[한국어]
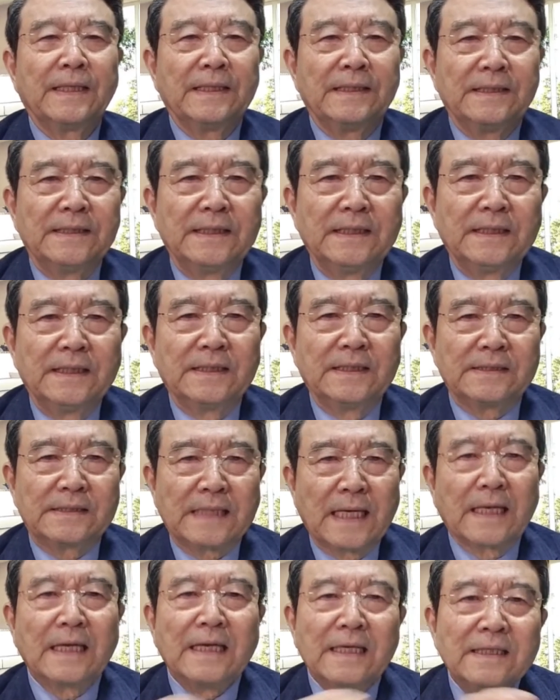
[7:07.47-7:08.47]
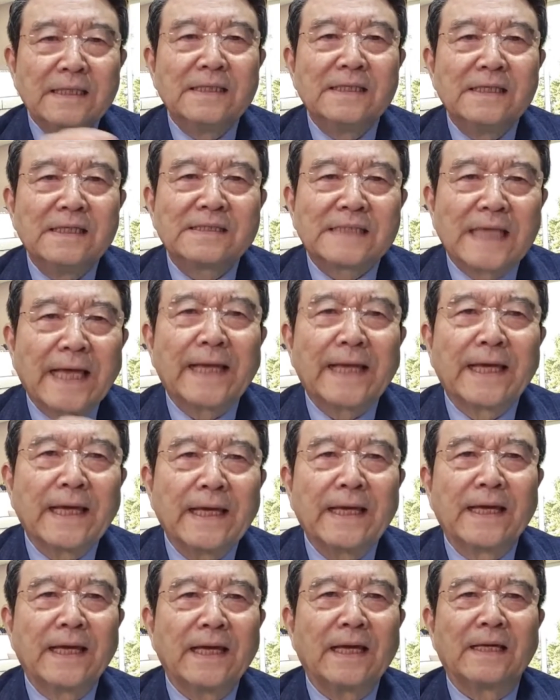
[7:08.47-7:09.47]
이 생, 이
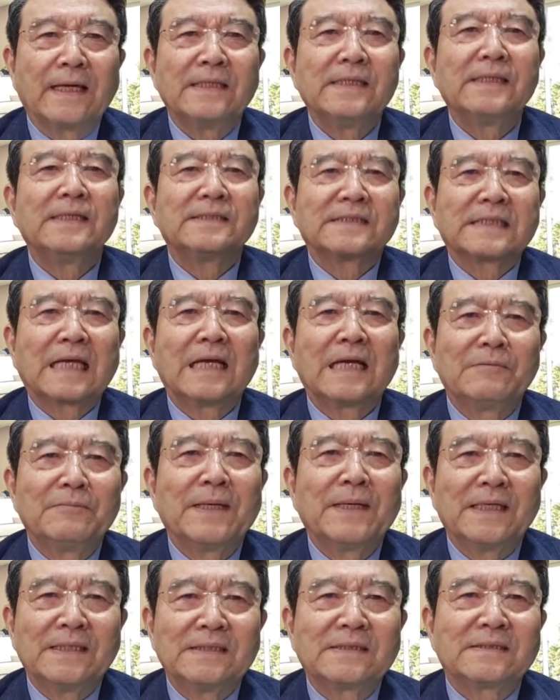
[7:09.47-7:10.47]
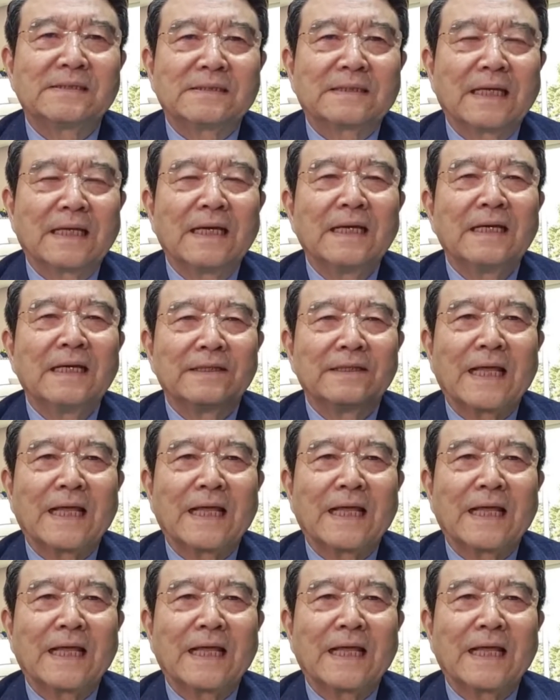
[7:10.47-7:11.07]
생에, 이 삶에 있을 때,